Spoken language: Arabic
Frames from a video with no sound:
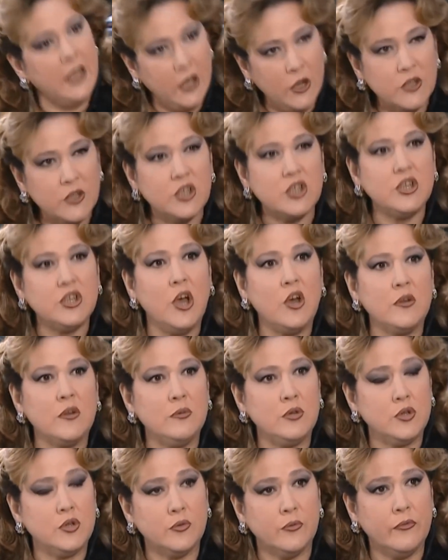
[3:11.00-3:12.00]
ليخلص
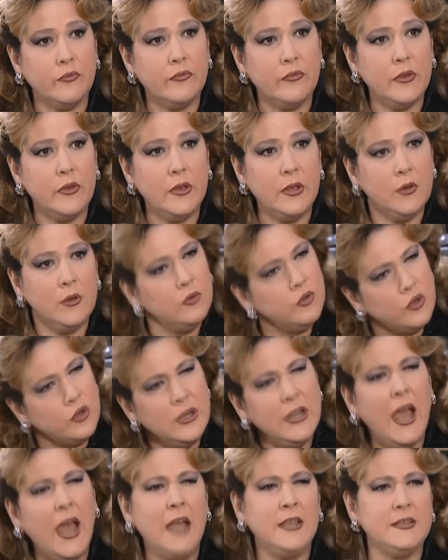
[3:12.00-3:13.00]
الشهر وبنشوف
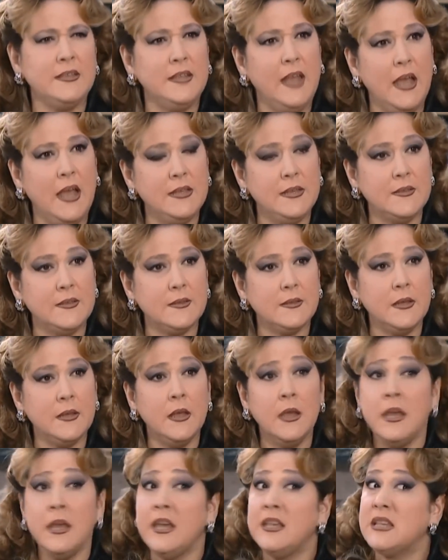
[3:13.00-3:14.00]
ولكل حادث حديث
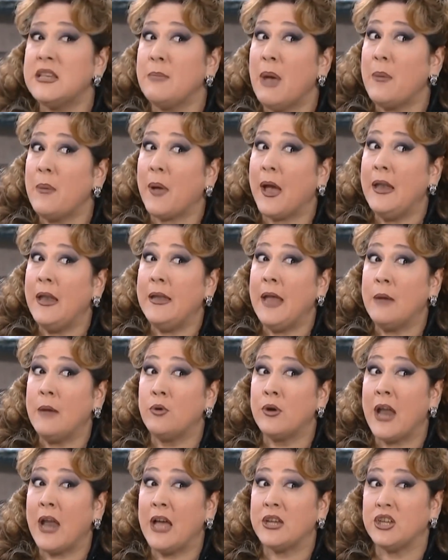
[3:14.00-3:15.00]
اذا ما بخلي
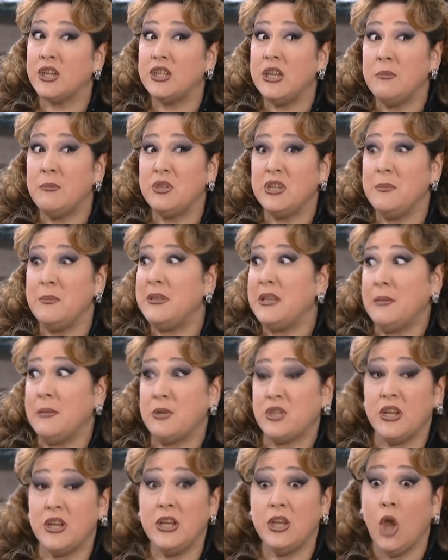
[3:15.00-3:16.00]
ابو راشد يمشي مثل
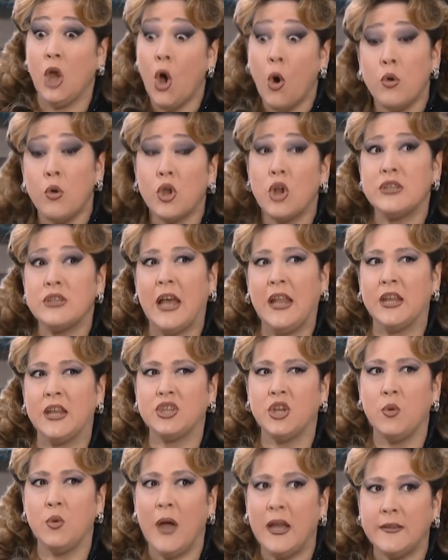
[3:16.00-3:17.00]
المجانين ويرقص على
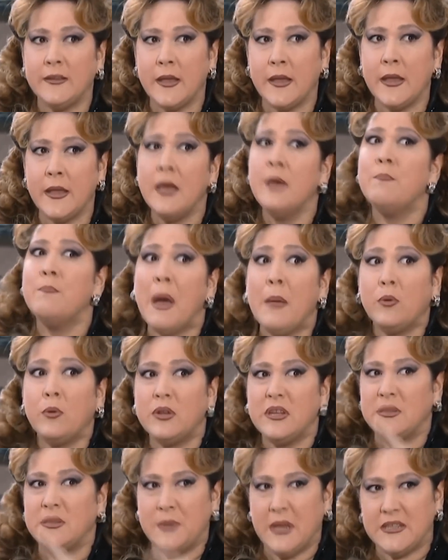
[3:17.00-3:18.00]
رجل وحده ما
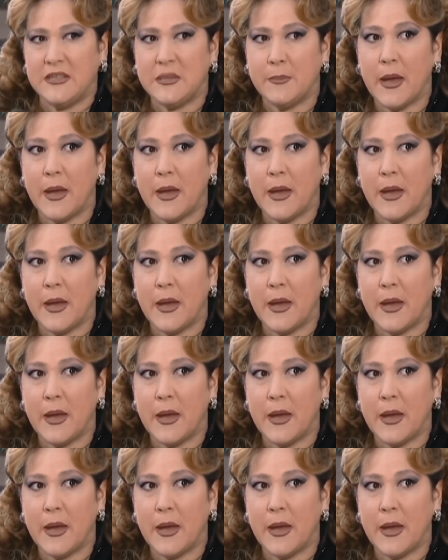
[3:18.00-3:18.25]
بكون اسمي